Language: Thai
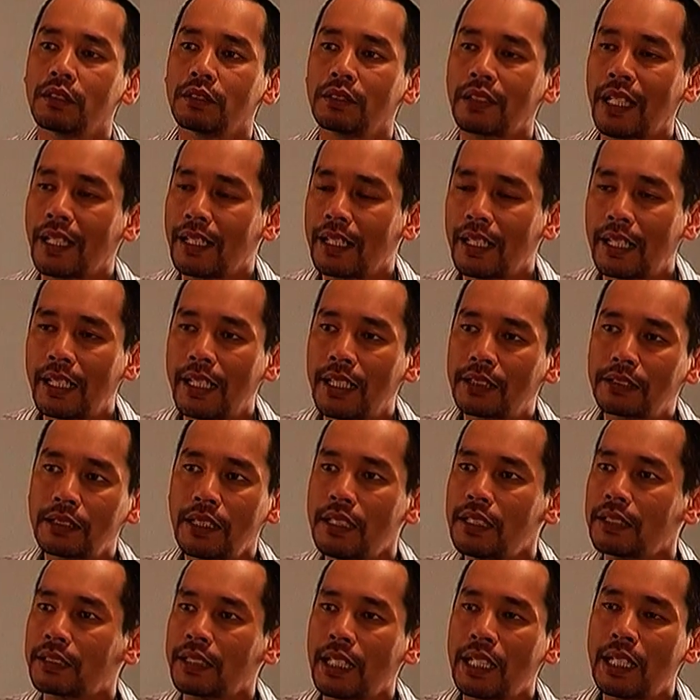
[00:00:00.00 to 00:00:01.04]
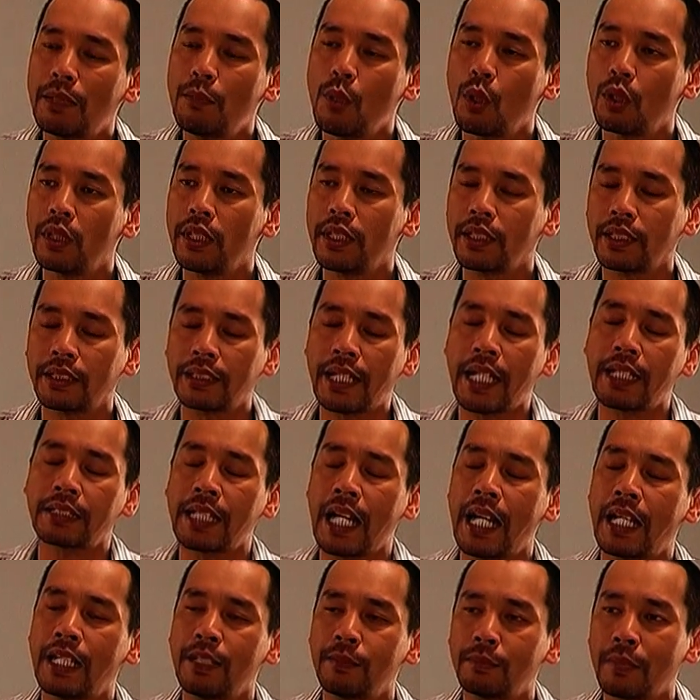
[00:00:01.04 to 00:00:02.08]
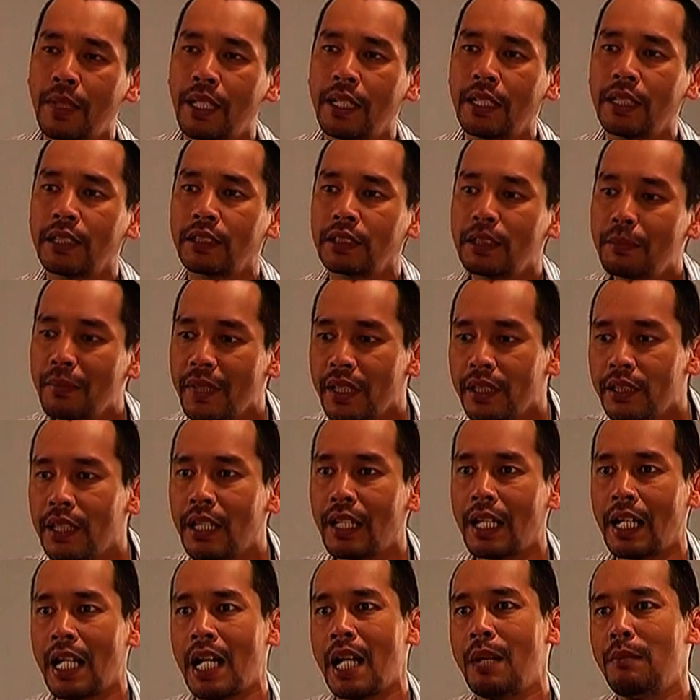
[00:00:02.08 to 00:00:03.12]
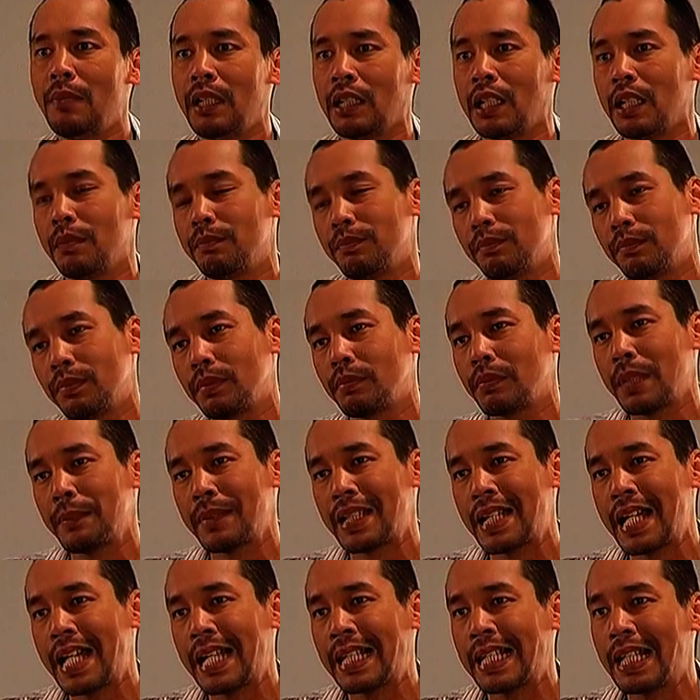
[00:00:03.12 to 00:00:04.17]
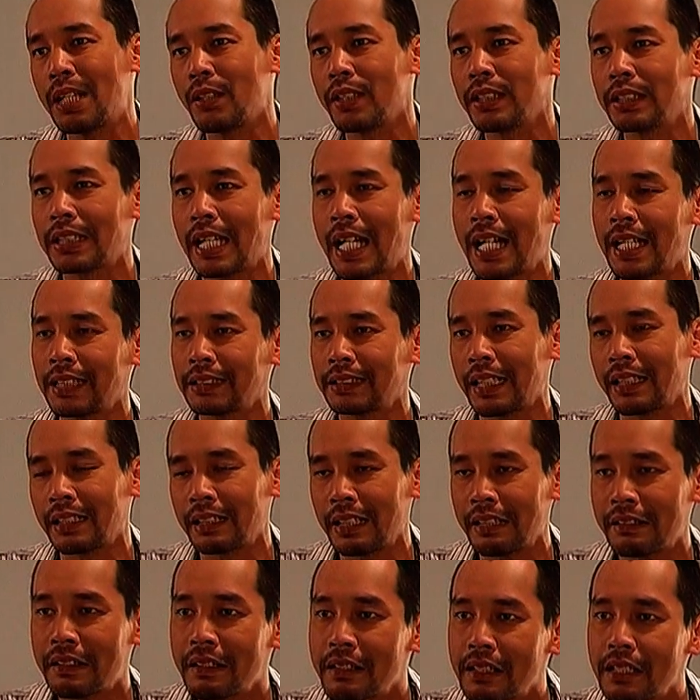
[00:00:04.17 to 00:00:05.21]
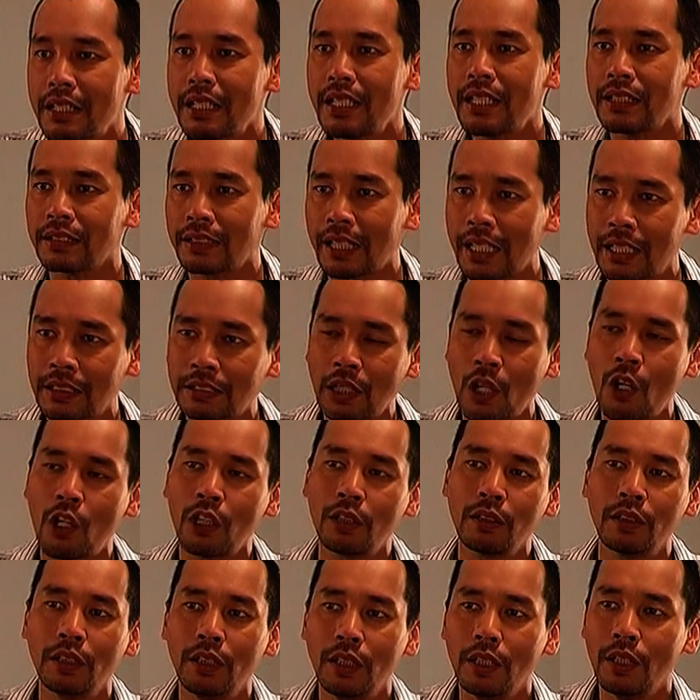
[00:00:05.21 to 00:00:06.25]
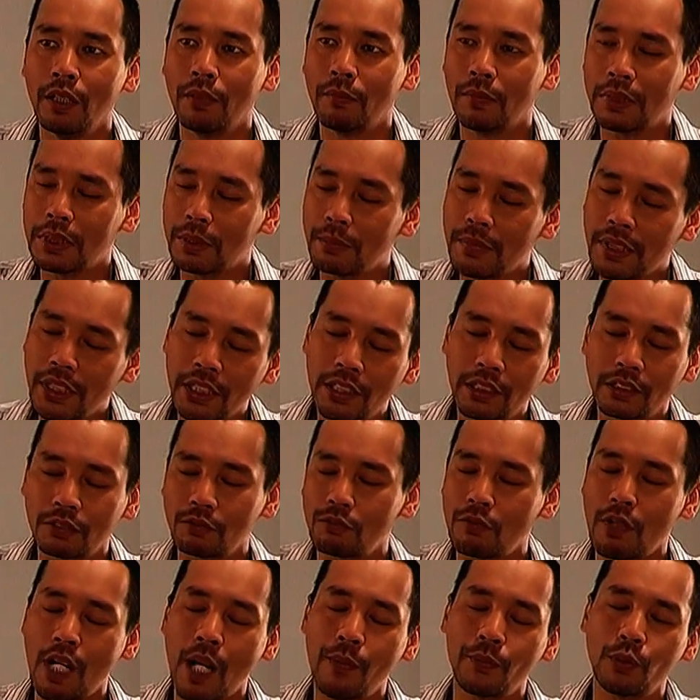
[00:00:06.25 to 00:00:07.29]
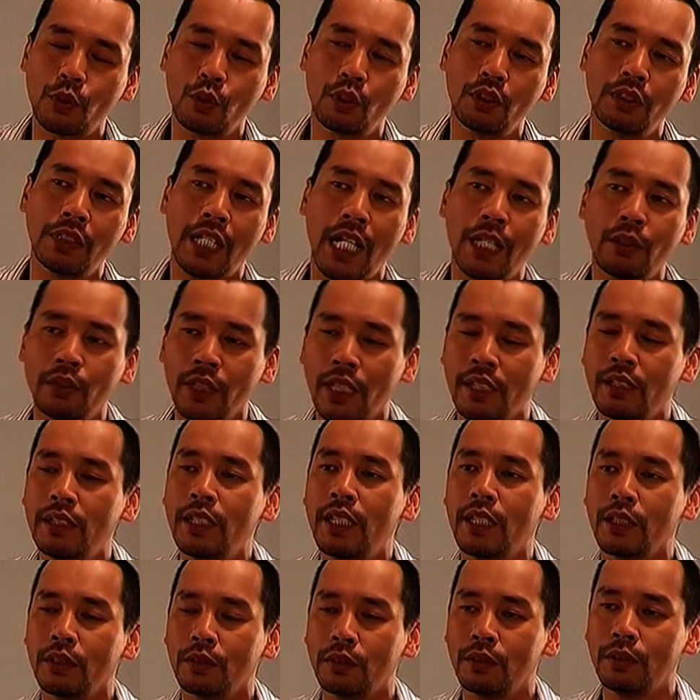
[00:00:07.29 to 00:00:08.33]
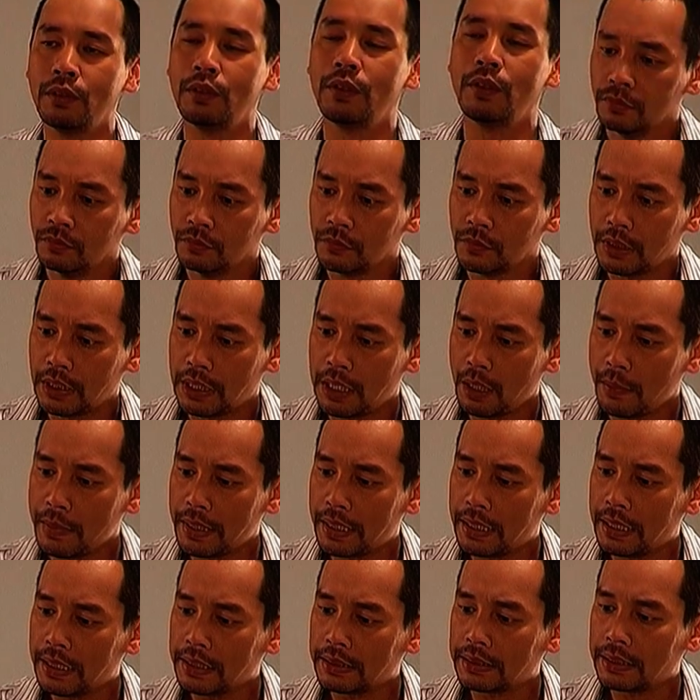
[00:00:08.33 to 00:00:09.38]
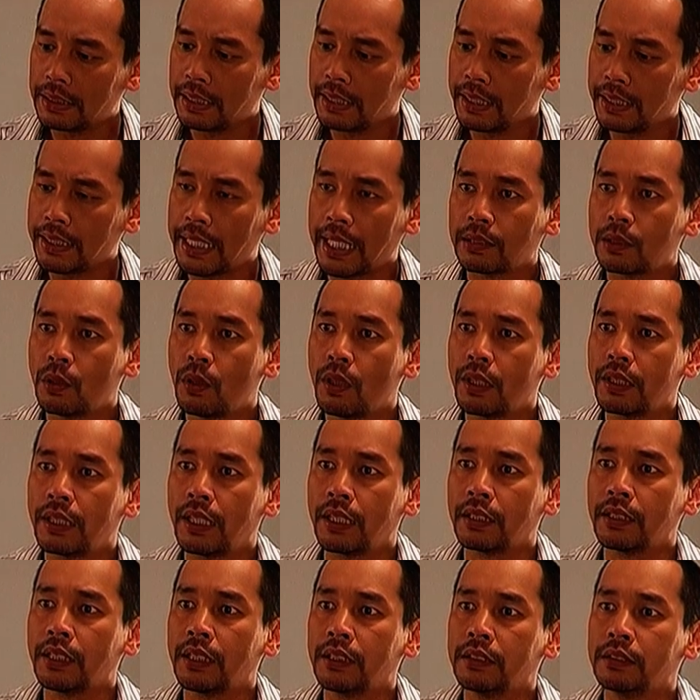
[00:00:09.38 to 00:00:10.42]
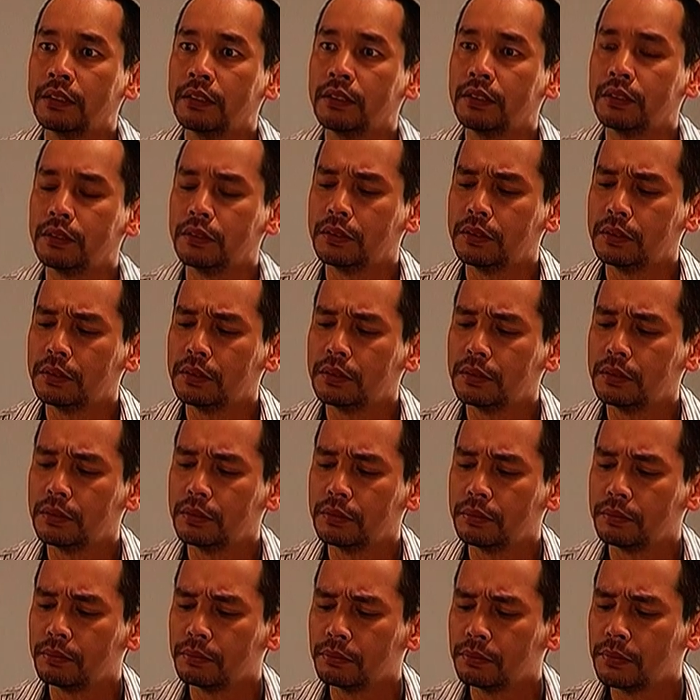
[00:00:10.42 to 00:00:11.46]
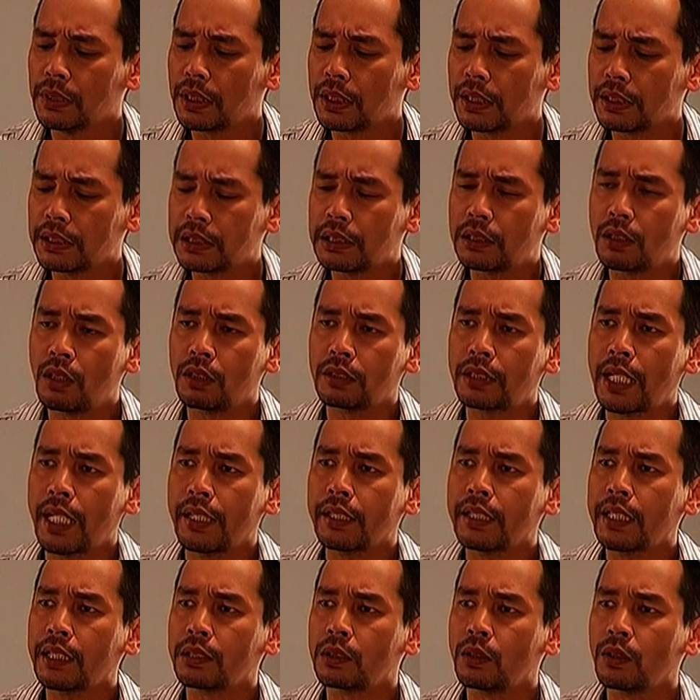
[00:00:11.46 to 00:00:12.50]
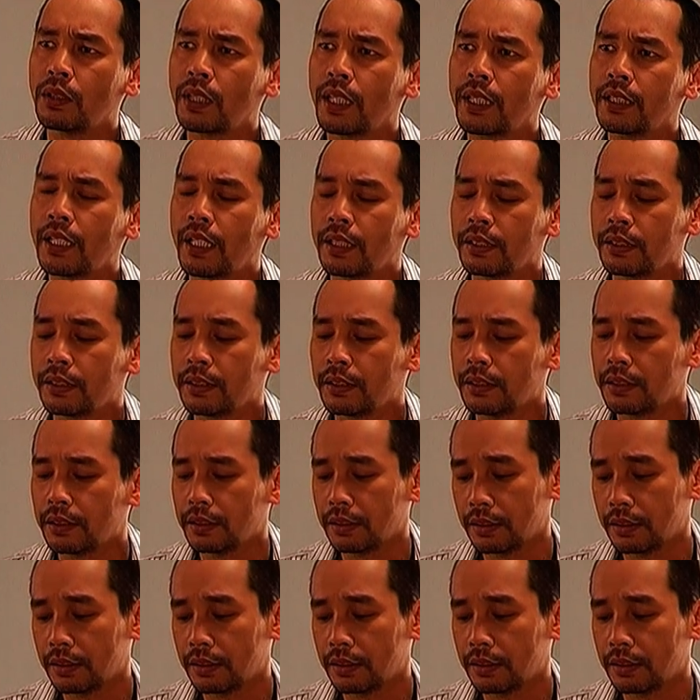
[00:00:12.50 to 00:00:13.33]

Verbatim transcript: แต่ละคาแรคเตอร์แต่ละบุคลิกจะแตกต่างกันไปแล้วจะมีเนื้อหาเหมือนกับเป็นการเล่านิทานแต่แต่ละเรื่อง แต่ละตอนมันจะมีความสุขสนานอยู่ในเรื่องอยู่เราไม่เคยเจออะไรใหญ่โตขนาดนั้นไม่เคยเจอกองถ่ายใหญ่โตและขนาดนี้